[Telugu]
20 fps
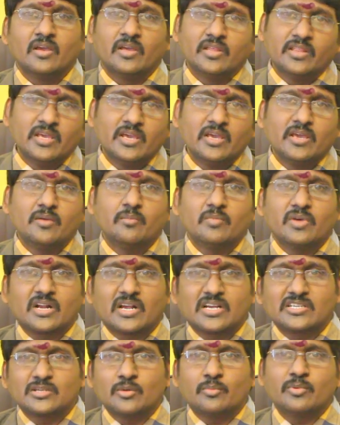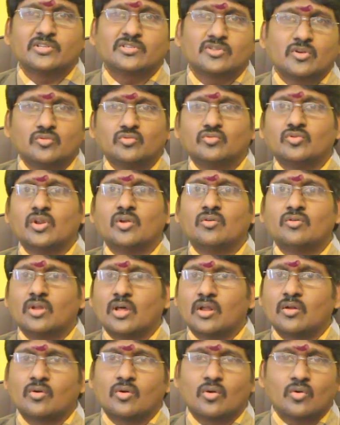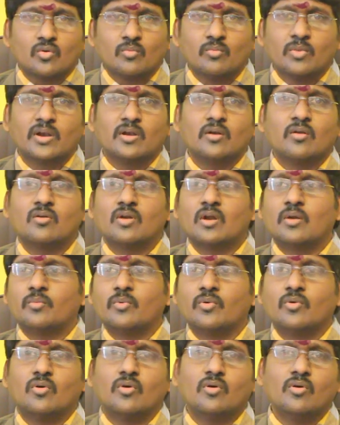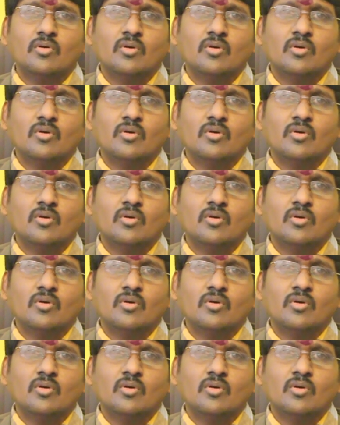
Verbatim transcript: ఇది మీరు కష్టపడి చదువుతూనే ఉంటారు ఒక రూమ్మేట్లో ఉన్నప్పుడు